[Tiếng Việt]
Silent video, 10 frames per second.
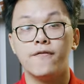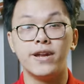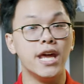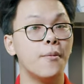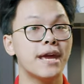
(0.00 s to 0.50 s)
Và
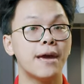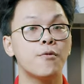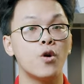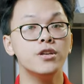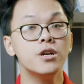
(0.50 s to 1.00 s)
nếu anh em
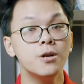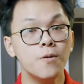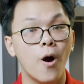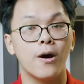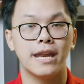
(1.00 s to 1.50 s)
có những
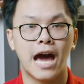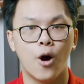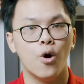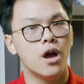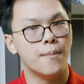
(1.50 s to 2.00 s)
câu hỏi
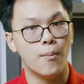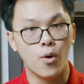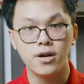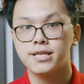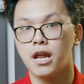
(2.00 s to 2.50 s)
nào mà
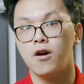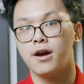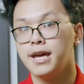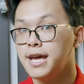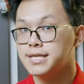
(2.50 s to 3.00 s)
muốn được trả lời
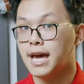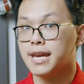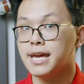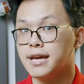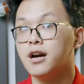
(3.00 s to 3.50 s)
ấy, thì hãy
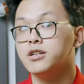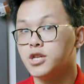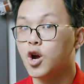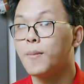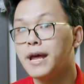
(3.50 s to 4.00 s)
để ở
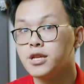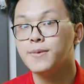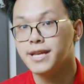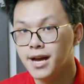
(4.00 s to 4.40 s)
dưới comment cho mình